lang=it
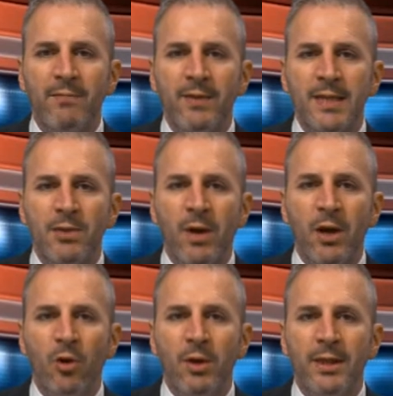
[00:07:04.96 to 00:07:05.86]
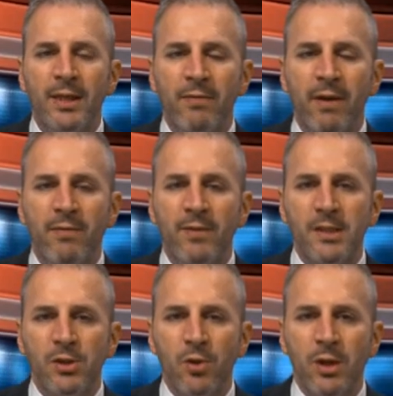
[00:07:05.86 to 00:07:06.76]
in vista di una collettiva
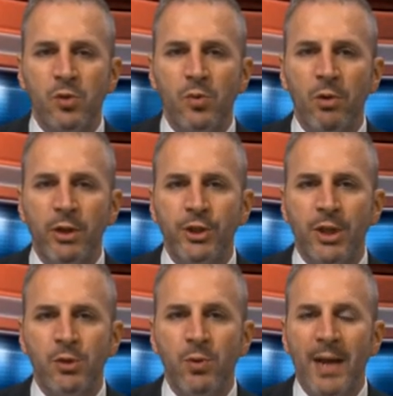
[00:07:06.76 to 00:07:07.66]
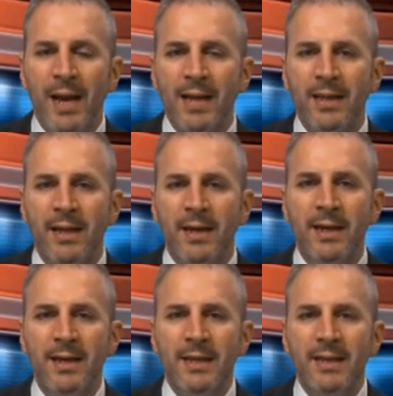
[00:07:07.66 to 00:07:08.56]
riflessione sulle origini e sui caratteri
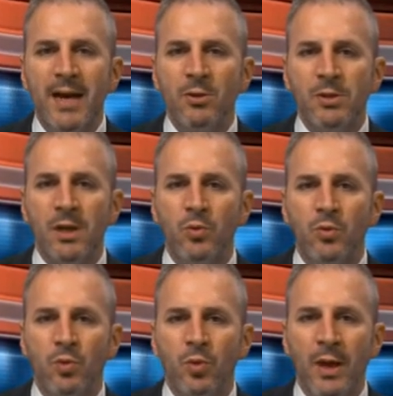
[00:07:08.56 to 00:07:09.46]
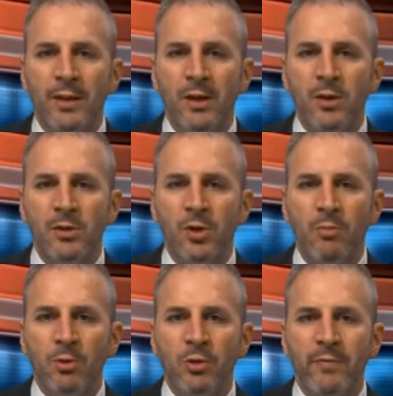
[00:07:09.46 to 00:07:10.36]
della nostra cultura, del nostro
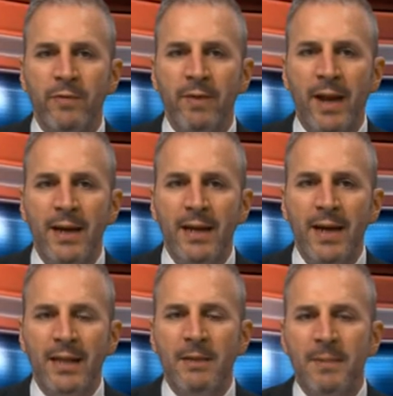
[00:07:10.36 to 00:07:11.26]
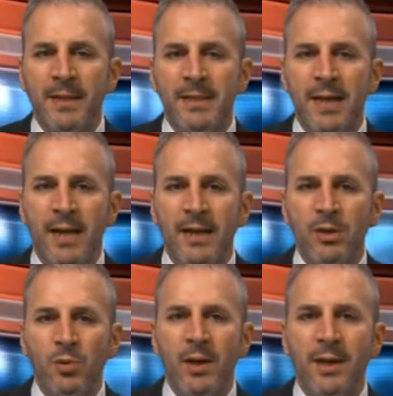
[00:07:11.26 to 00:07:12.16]
modo di vivere e di pensare.
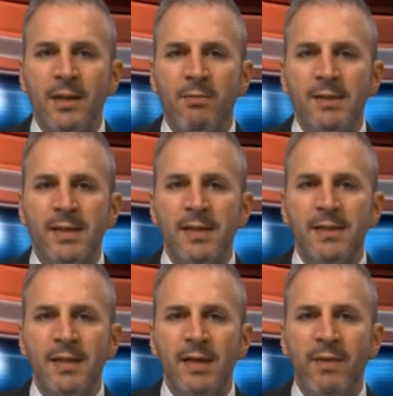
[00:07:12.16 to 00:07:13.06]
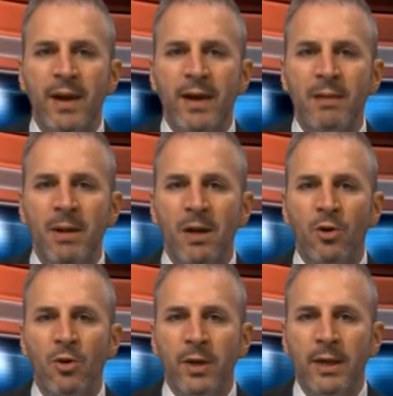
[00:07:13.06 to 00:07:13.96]
Sulla linea di questa iniziativa anche il
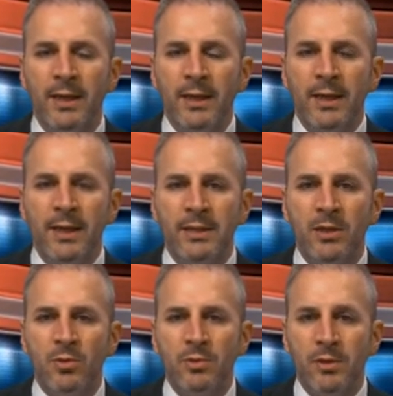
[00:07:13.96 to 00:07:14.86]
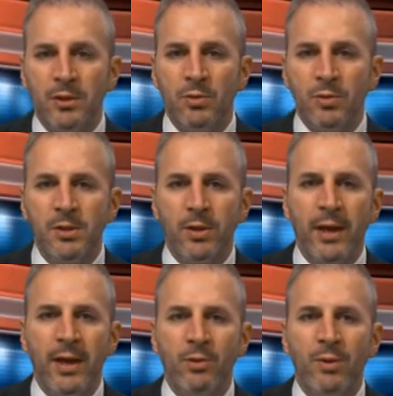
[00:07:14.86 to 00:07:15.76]
Marconi, istitu-
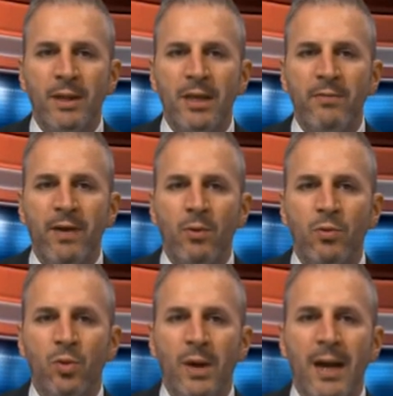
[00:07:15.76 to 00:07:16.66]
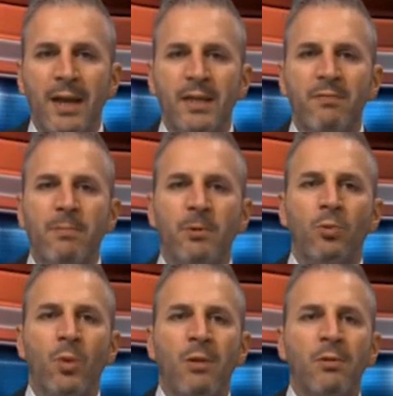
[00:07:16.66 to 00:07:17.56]
istituzione educativa e culturale attiva a
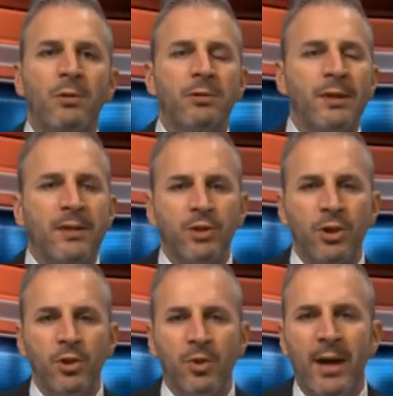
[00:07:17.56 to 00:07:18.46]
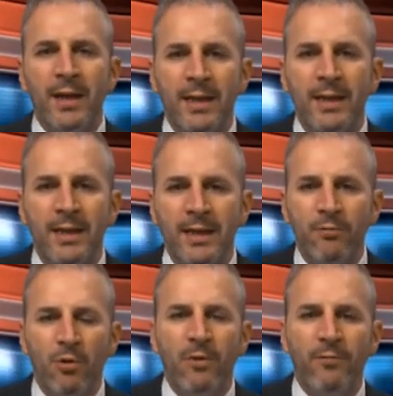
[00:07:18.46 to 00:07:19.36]
Portogallo da oltre 300 anni,
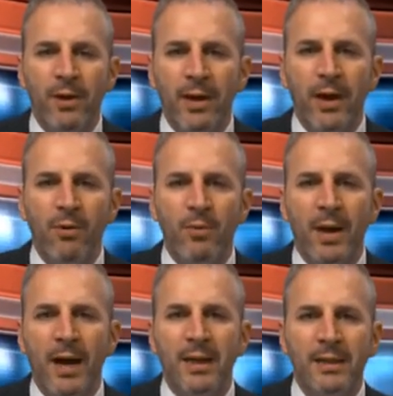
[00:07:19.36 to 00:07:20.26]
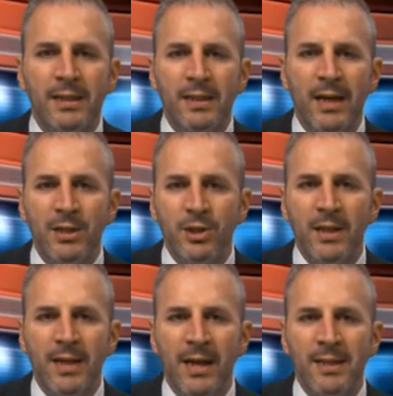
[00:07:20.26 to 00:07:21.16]
vuole offrire una, eh, alla
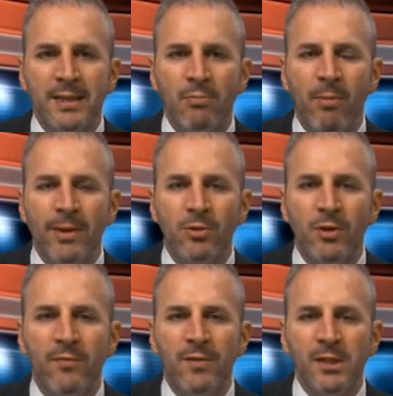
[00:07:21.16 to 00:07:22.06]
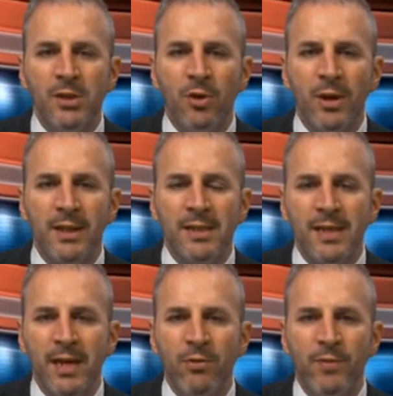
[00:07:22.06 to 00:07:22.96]
cittadinanza un momento di riflessione tra
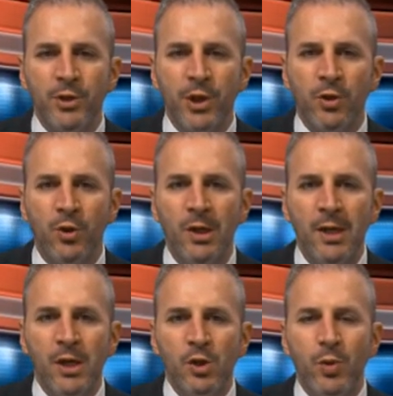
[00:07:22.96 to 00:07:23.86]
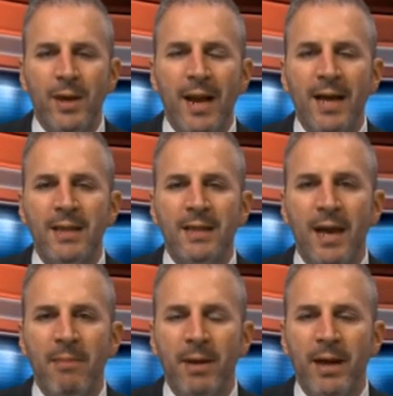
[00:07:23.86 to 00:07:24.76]
serio e faceto sui grandi
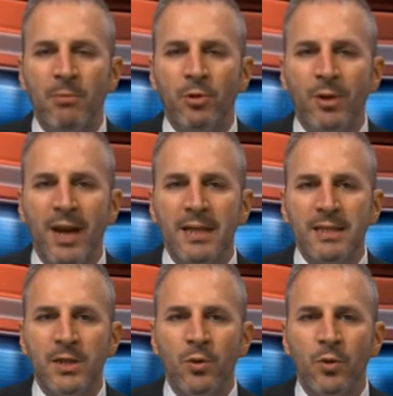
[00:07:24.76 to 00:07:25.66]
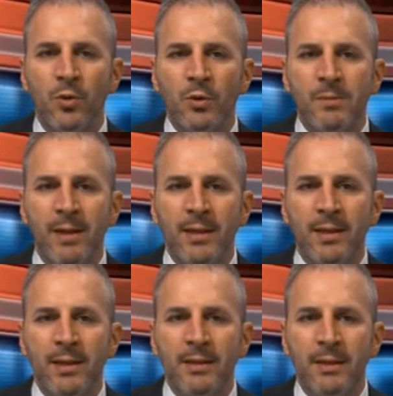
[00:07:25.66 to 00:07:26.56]
temi che il mondo classico non
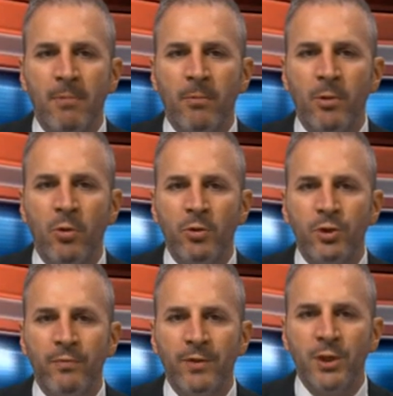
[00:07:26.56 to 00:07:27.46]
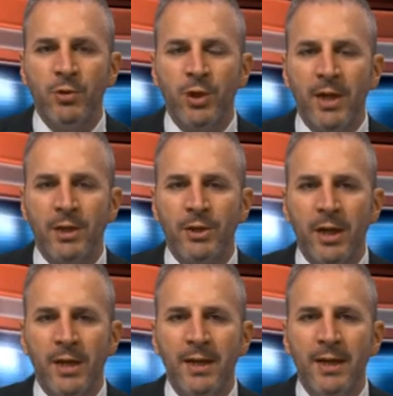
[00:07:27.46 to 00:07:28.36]
smette di proporci, facendoci
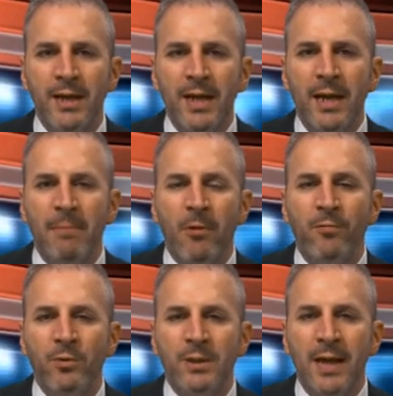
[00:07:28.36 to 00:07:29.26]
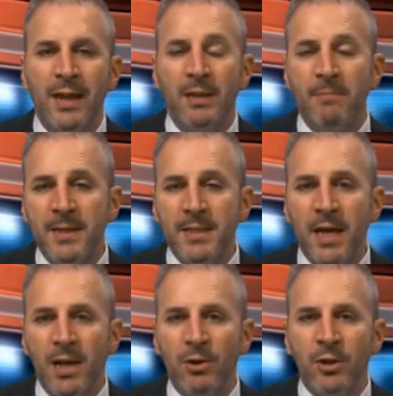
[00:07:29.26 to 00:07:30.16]
crescere in profondità di
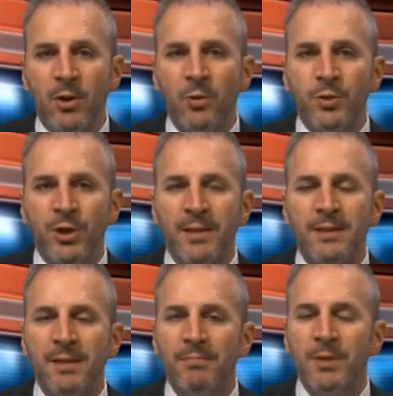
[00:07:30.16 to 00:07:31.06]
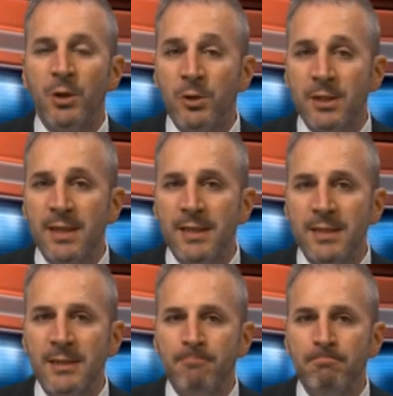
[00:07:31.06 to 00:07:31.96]
pensiero e di conoscenza di noi
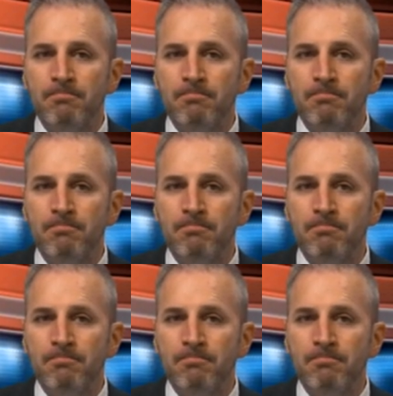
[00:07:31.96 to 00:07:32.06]
stessi.